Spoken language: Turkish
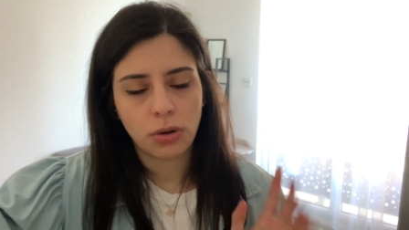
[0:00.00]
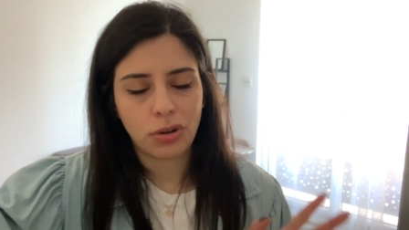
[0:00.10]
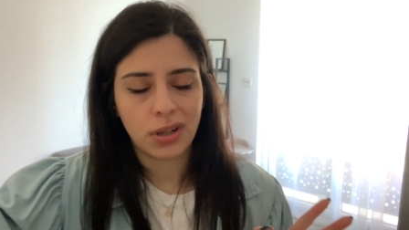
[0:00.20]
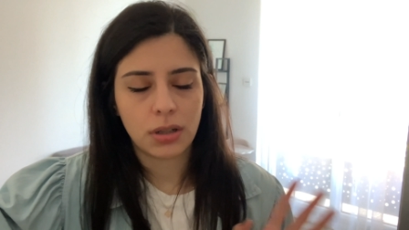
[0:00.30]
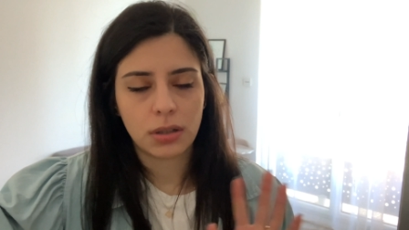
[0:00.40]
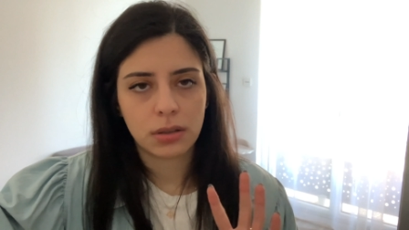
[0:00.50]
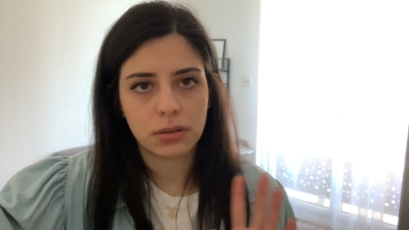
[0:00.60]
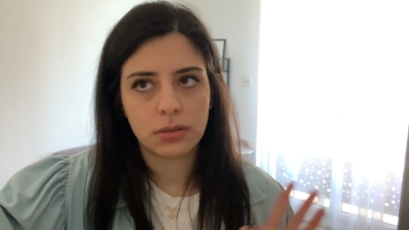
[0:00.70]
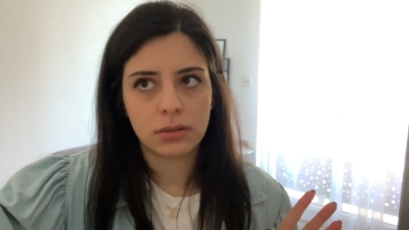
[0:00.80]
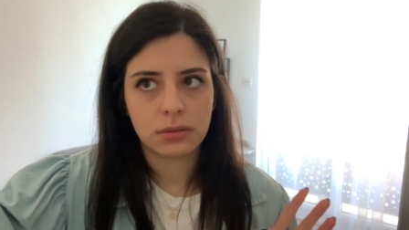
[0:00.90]
O ara
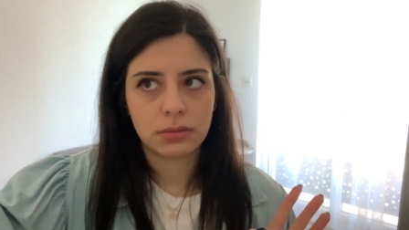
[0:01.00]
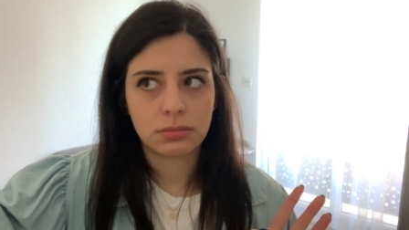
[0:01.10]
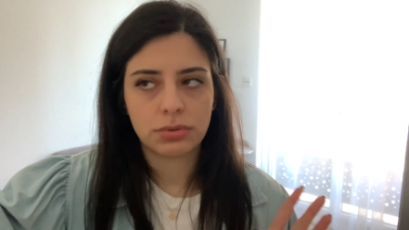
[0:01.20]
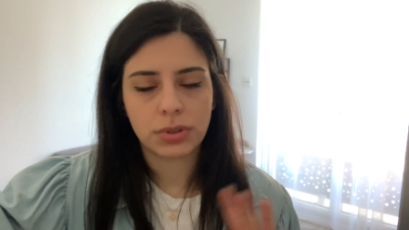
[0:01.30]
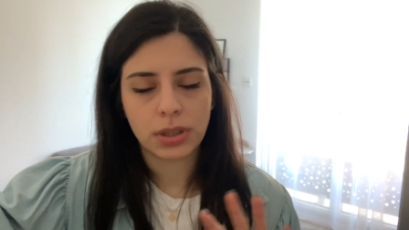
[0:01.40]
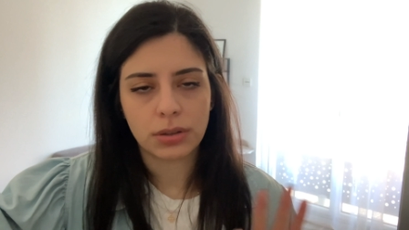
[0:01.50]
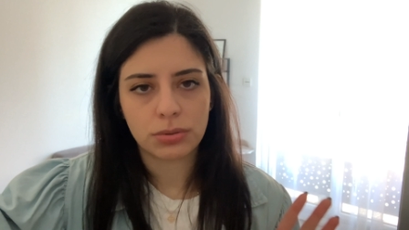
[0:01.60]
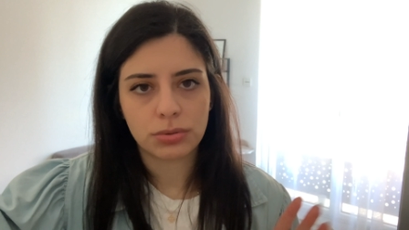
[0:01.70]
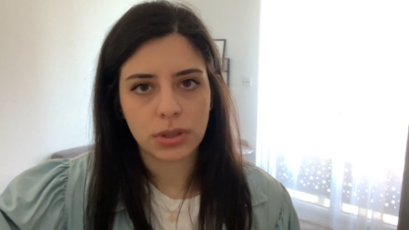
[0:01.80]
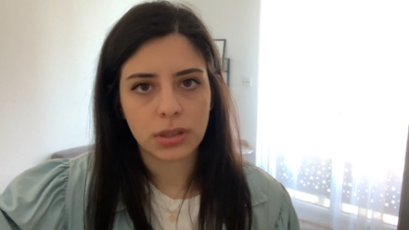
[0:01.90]
e,
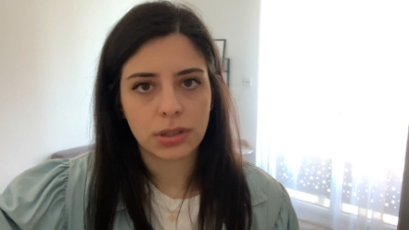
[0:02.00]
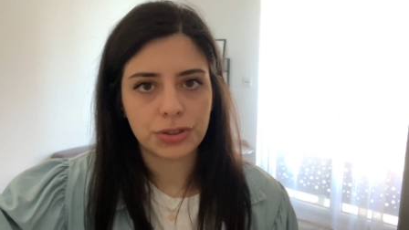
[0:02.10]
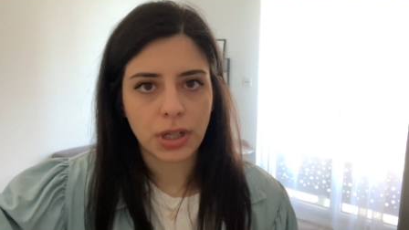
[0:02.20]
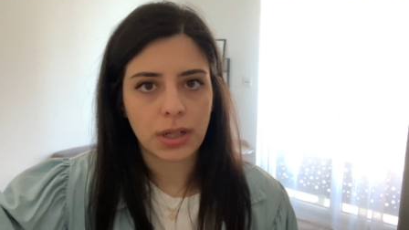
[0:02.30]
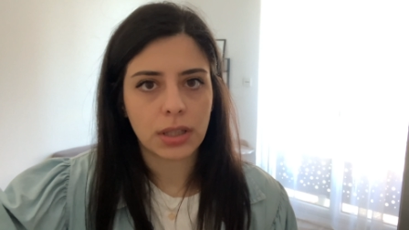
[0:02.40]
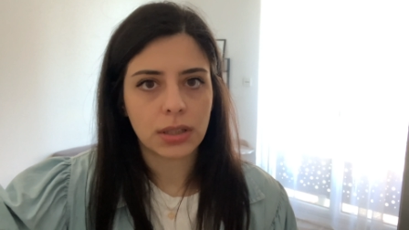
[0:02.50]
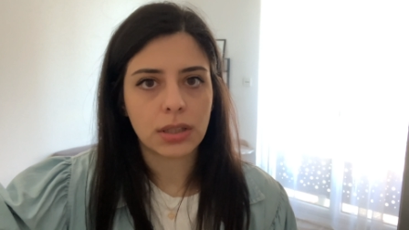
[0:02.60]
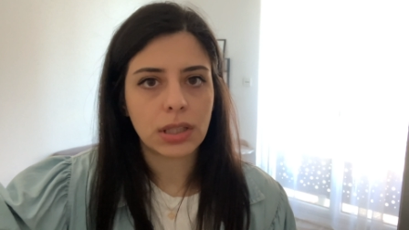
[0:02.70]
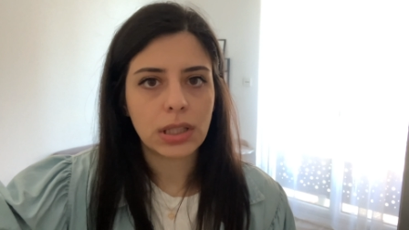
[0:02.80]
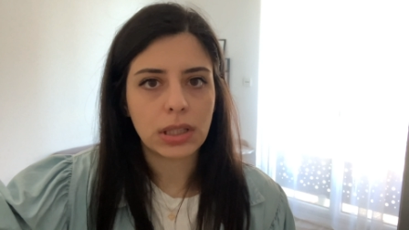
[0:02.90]
Türkiye-Rusya
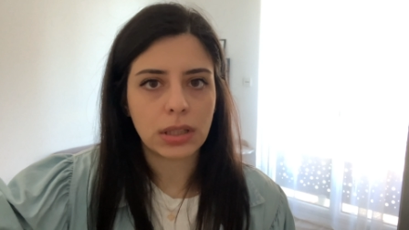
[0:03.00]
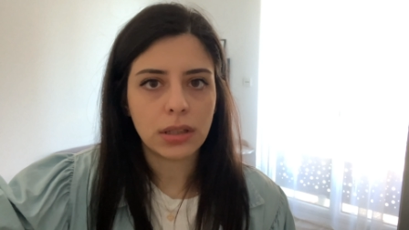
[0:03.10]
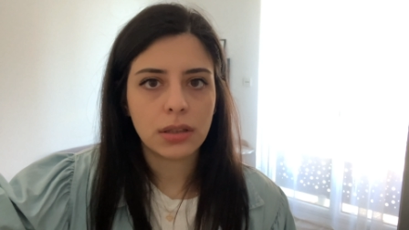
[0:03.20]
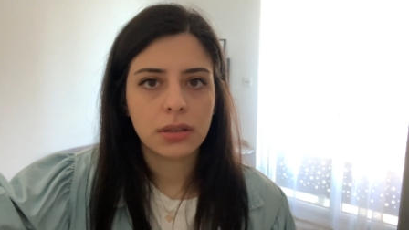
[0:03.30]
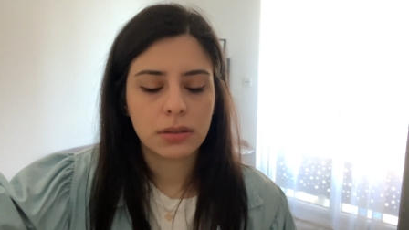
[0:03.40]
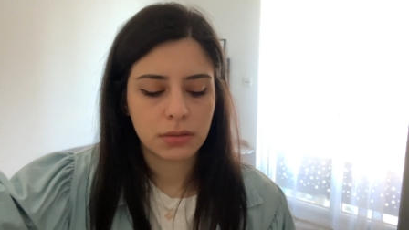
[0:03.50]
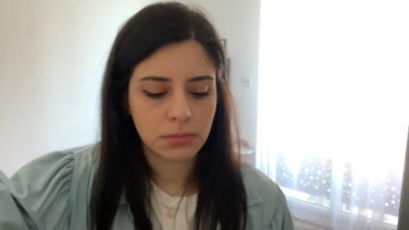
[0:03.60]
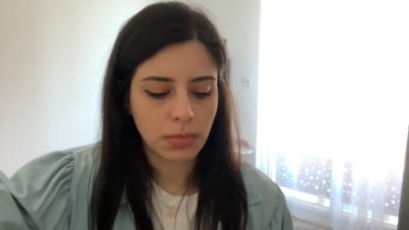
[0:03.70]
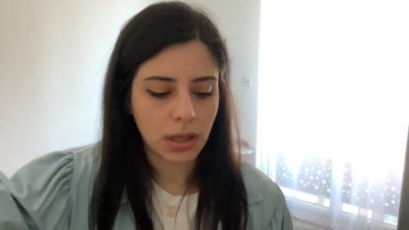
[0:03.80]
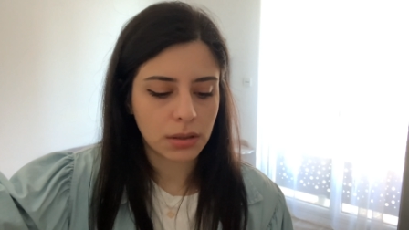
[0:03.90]
ticareti iyiydi.
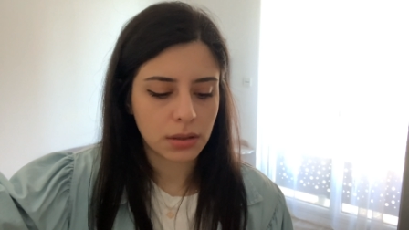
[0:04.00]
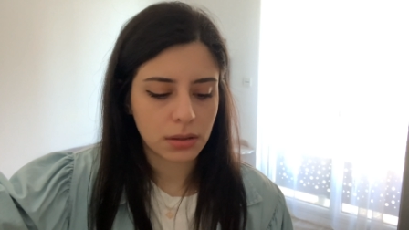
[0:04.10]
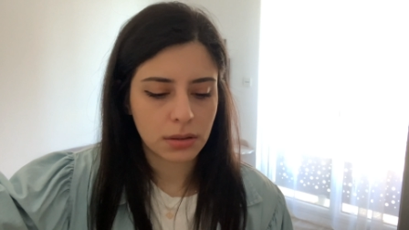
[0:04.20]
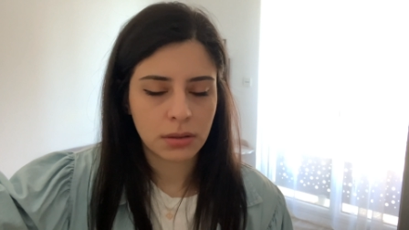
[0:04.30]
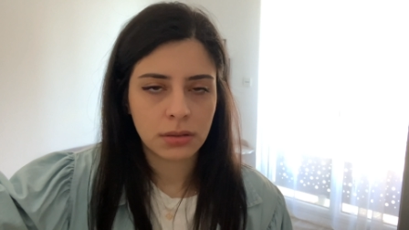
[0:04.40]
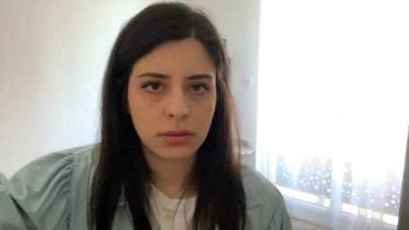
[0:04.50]
Ben